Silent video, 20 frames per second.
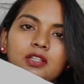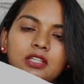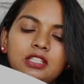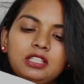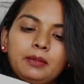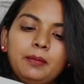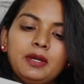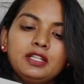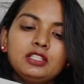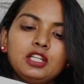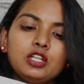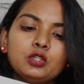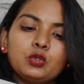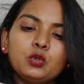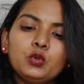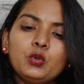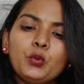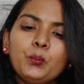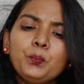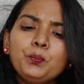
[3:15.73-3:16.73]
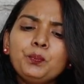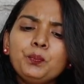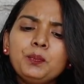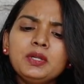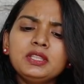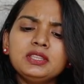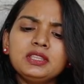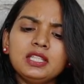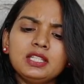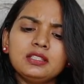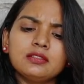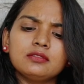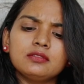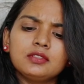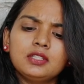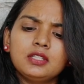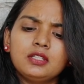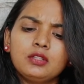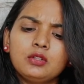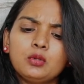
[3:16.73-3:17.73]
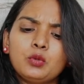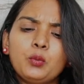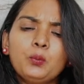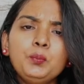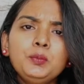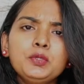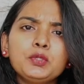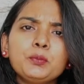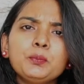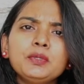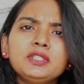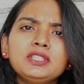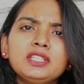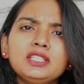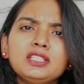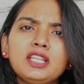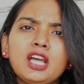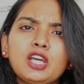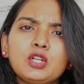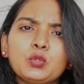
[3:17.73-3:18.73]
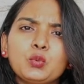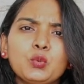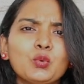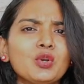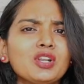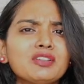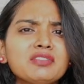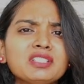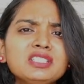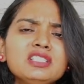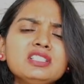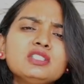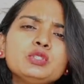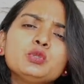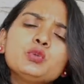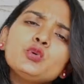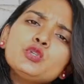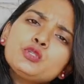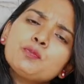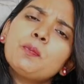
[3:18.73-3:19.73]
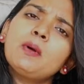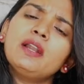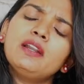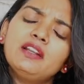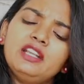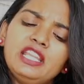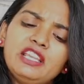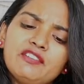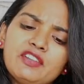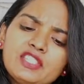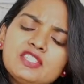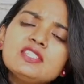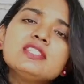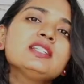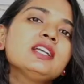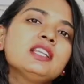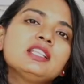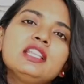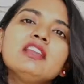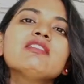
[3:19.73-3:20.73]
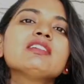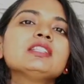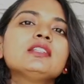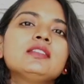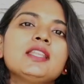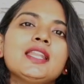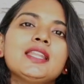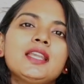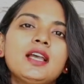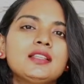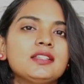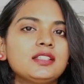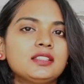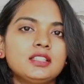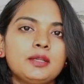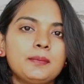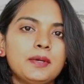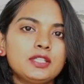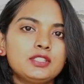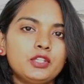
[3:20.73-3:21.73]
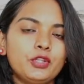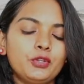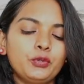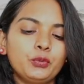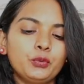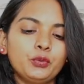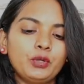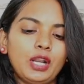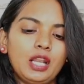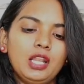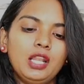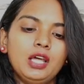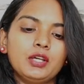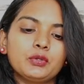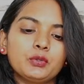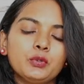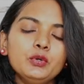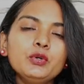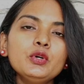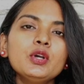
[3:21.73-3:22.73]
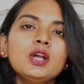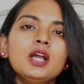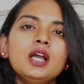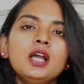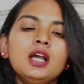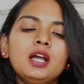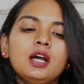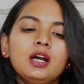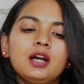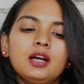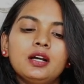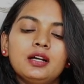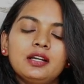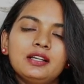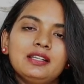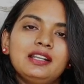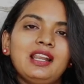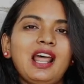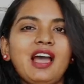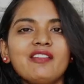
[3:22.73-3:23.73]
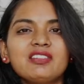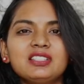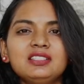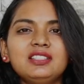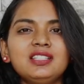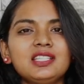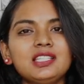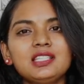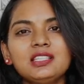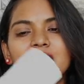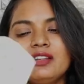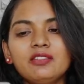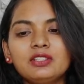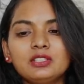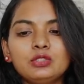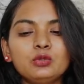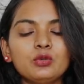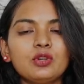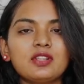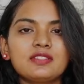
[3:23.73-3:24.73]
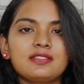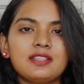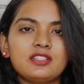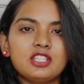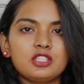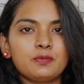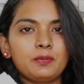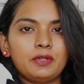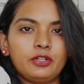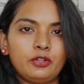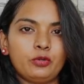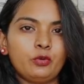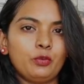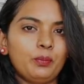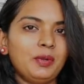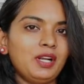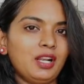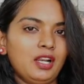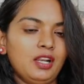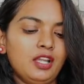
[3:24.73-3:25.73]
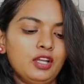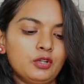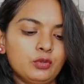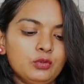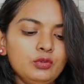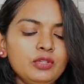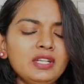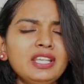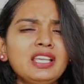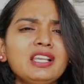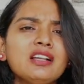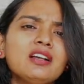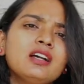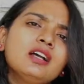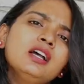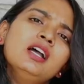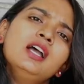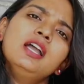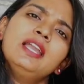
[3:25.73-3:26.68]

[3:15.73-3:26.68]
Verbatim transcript: இந்த மாதிரி தான் இருக்கும் ரொம்ப தின் ரொம்ப ரொம்ப தின்னாக இருக்கும் உங்களுக்கு வந்து யூஸ் பண் நீங்கள் வச்சிருக்கிறதே வந்து தெரியாது அந்த மாதிரி இருக்கும் நல்லாயிருக்கும் நான் வந்து இதை வந்து உங்களுக்கு சஜஸ்ட் பண்ணுறது ரொம்ப நல்லாயிருக்கும் நீங்கள்